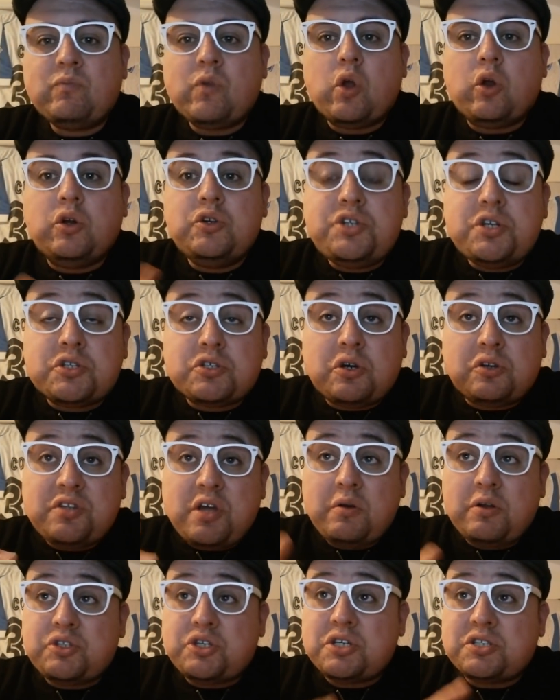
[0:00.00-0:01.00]
Non ci
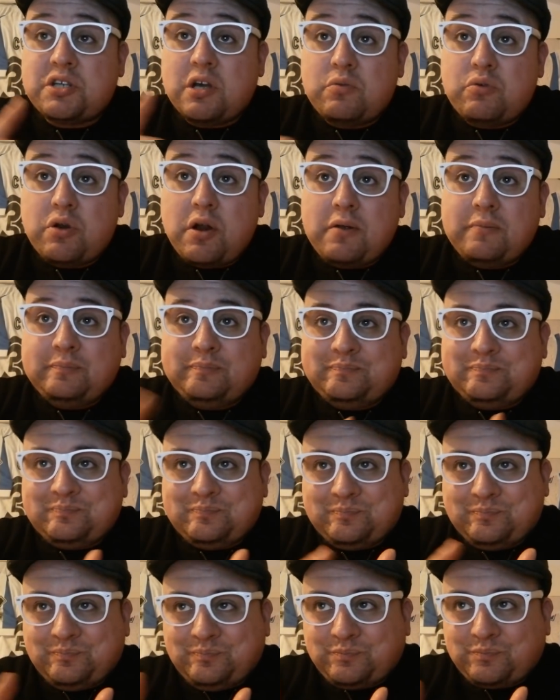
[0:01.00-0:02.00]
scordiamo ci sta pure.
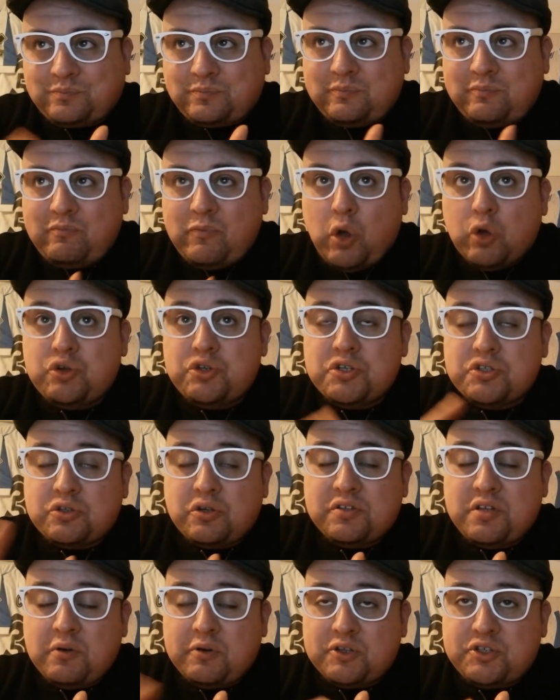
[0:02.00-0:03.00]
Non ci
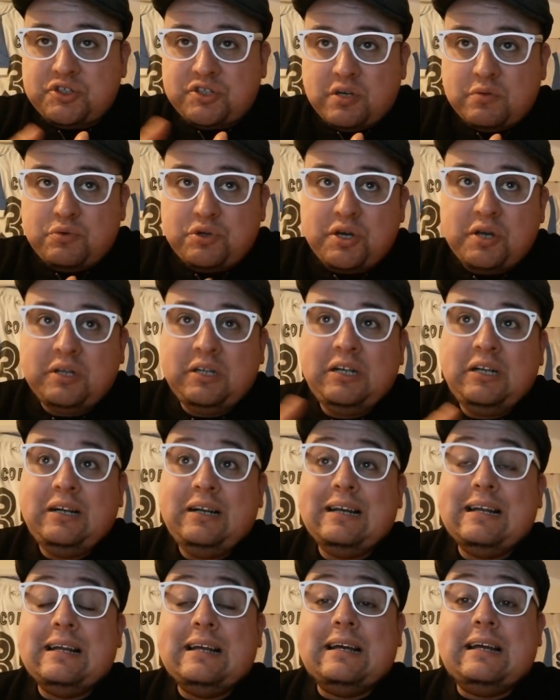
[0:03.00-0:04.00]
scordiamo che ci sta pure
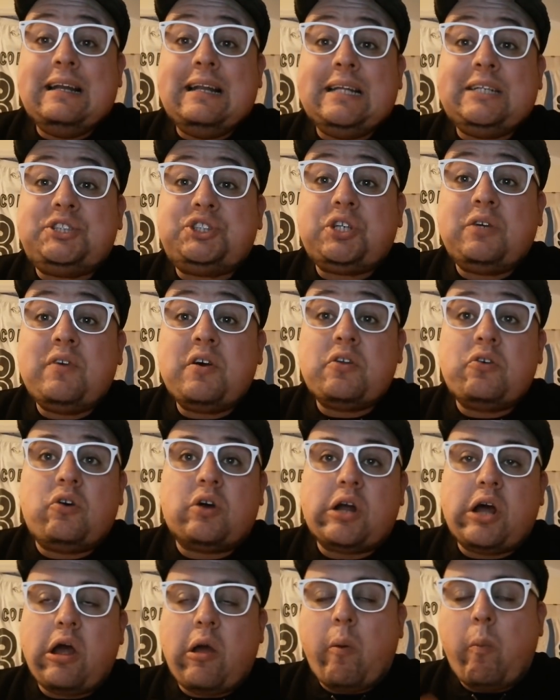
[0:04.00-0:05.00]
Lecce
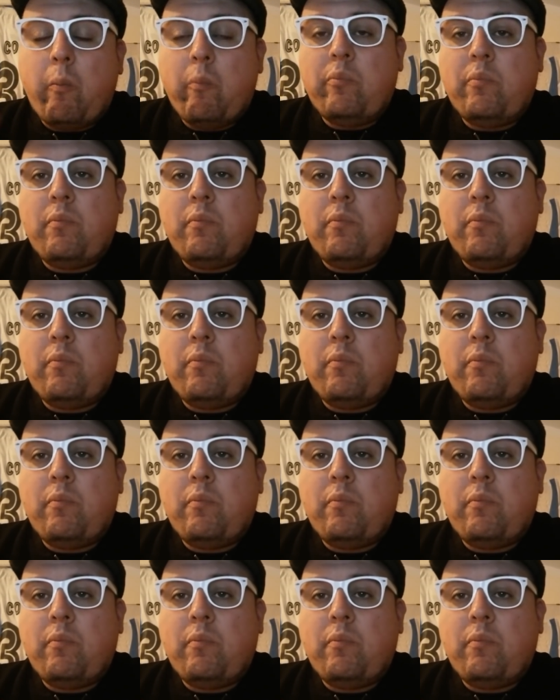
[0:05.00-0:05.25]
Verona. Eh.